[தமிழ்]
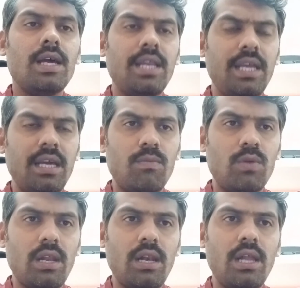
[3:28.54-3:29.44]
நீங்கள்
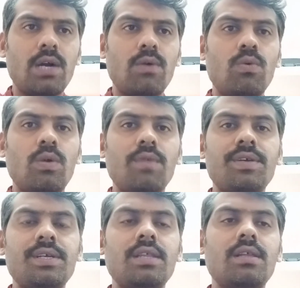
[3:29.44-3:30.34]
முதல்ல ஒரு
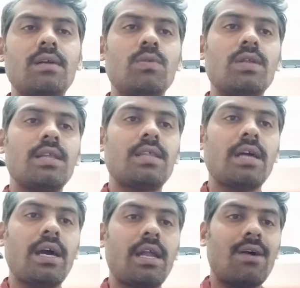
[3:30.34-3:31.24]
விஷயத்துக்கு முதல்ல
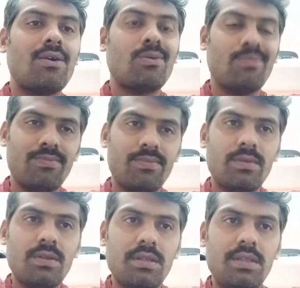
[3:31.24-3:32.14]
தயாராகணும்
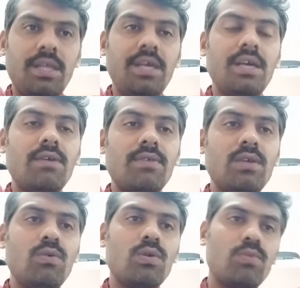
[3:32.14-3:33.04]
நீங்கள்
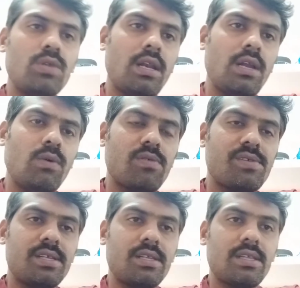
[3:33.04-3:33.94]
வந்து ஒரு முதல்ல ஒரு
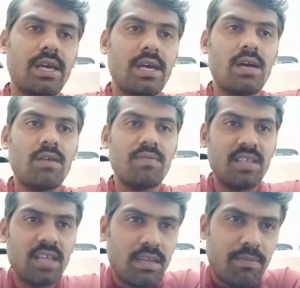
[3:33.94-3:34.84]
விஷயத்துக்கு தயாராகணும்
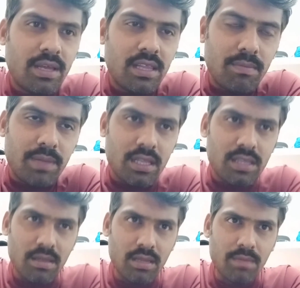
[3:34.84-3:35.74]
இதுதான் இந்த ப இந்த
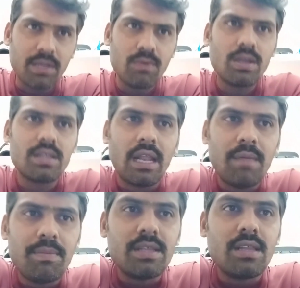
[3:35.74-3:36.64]
இந்த பதிவோட
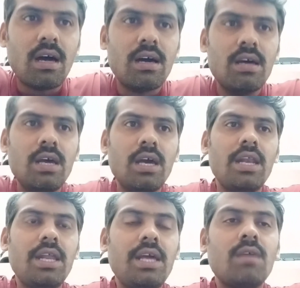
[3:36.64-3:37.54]
தலைப்பு இதுதான்
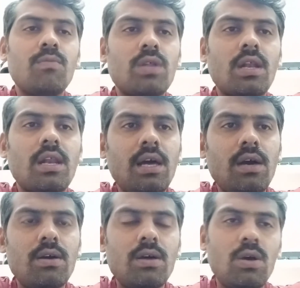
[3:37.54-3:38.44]
நீங்கள் முதல்ல
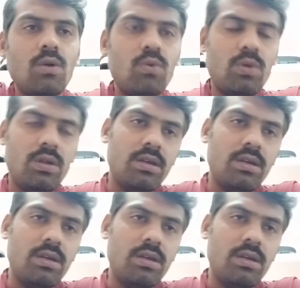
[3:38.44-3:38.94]
ஒரு